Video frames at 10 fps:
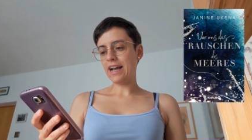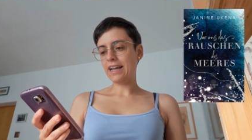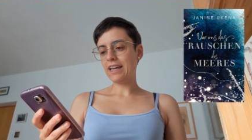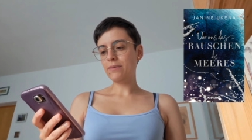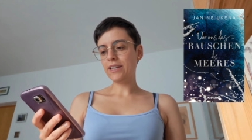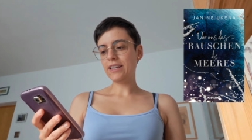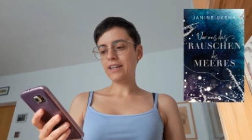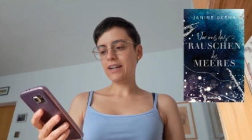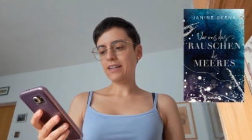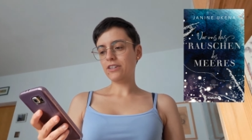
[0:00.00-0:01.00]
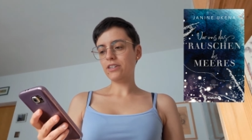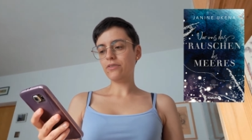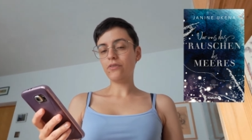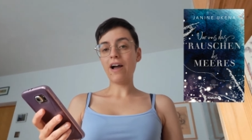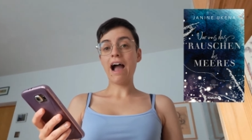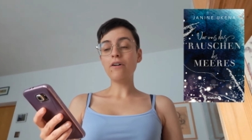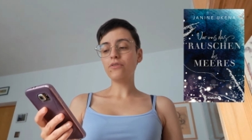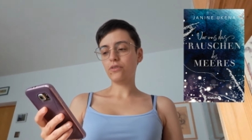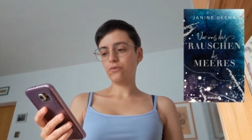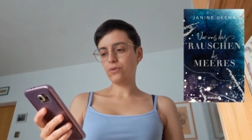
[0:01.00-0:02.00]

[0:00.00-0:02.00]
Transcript: angeblich illegaler Geschäfte verhaftet